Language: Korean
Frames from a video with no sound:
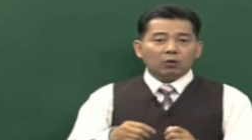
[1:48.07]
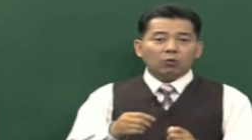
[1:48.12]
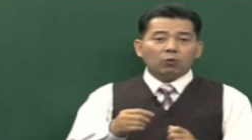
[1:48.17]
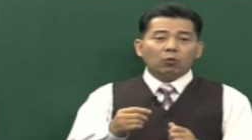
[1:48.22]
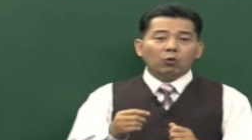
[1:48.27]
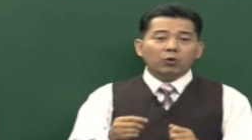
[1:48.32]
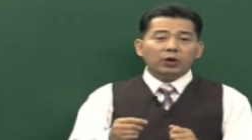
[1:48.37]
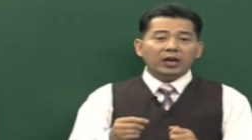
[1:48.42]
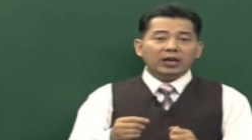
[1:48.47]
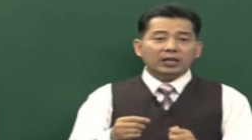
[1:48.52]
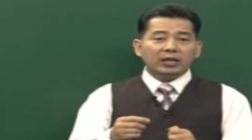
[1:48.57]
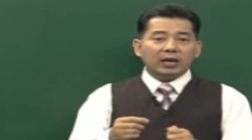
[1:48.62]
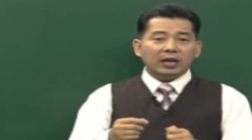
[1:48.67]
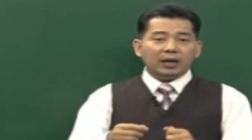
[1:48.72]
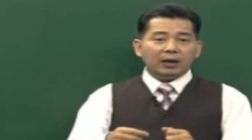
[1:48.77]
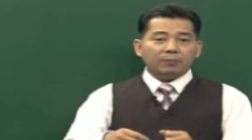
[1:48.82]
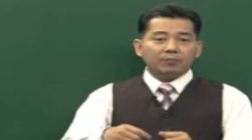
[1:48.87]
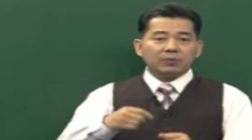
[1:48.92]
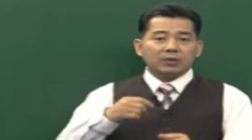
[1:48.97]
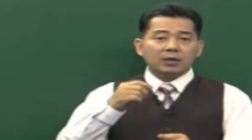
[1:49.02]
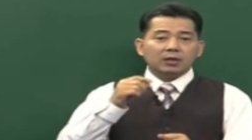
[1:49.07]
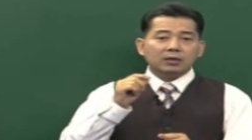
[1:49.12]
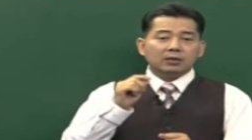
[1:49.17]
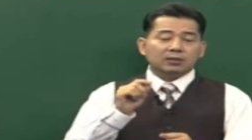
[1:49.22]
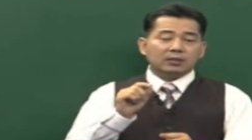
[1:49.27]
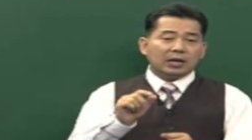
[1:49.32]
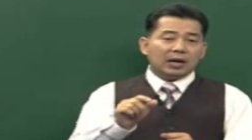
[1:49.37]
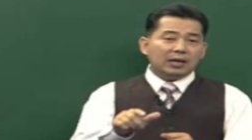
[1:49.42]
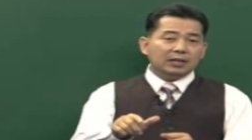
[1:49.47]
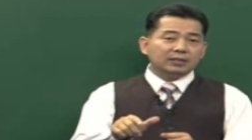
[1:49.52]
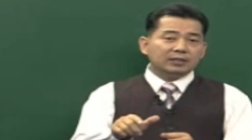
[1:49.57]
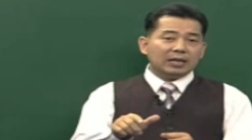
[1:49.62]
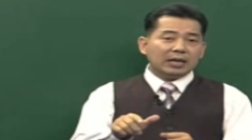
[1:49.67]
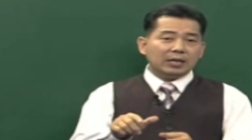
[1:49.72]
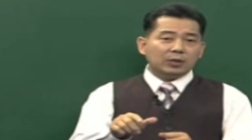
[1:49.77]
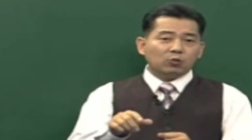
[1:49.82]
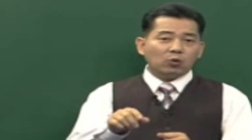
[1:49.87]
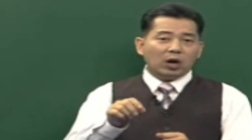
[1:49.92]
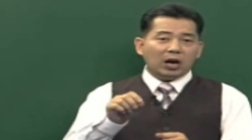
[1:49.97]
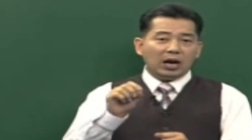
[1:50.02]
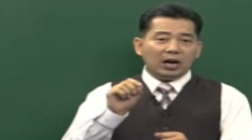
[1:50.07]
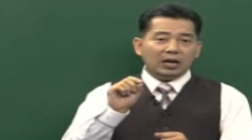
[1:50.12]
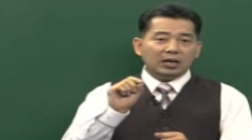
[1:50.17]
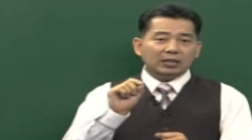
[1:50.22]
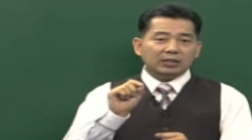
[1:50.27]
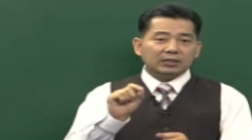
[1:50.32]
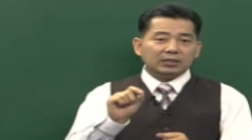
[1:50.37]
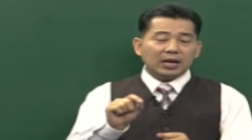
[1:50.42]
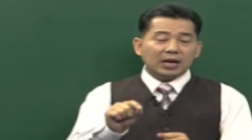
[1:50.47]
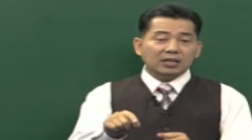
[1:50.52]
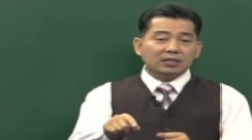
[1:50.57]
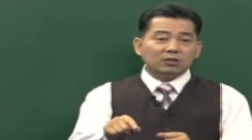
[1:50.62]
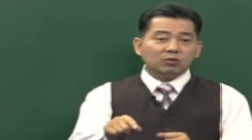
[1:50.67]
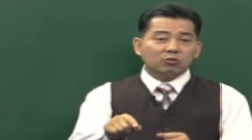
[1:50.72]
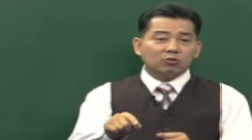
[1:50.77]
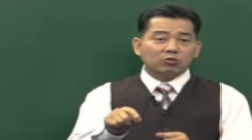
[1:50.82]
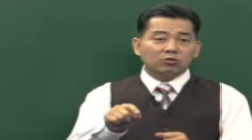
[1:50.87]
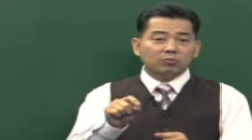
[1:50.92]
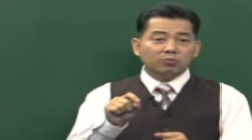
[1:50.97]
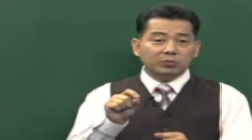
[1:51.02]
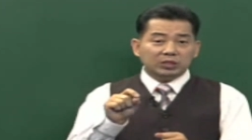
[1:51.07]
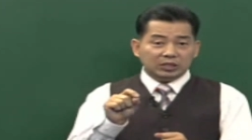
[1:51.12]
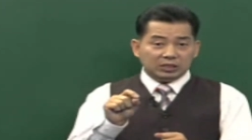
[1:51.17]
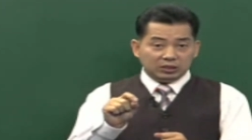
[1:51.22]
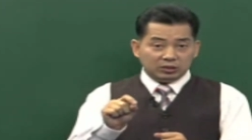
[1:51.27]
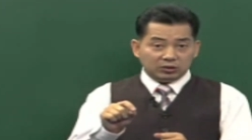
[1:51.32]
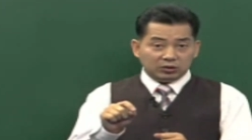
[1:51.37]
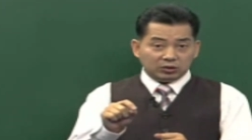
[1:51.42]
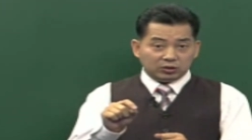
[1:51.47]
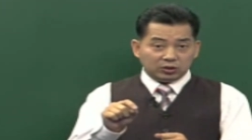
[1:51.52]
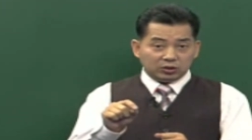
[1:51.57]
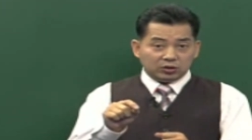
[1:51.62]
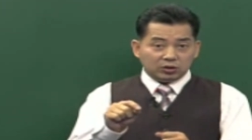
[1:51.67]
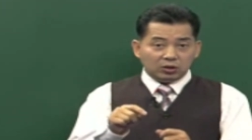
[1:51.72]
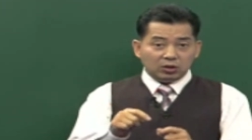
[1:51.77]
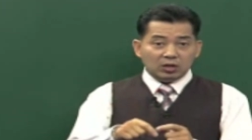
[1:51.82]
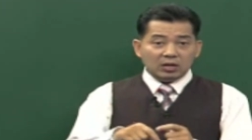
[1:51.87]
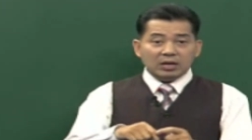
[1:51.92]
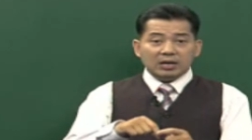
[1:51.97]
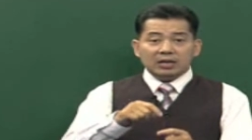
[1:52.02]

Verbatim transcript: 오행의 상생과 상극으로 움직이는 것, 그렇죠?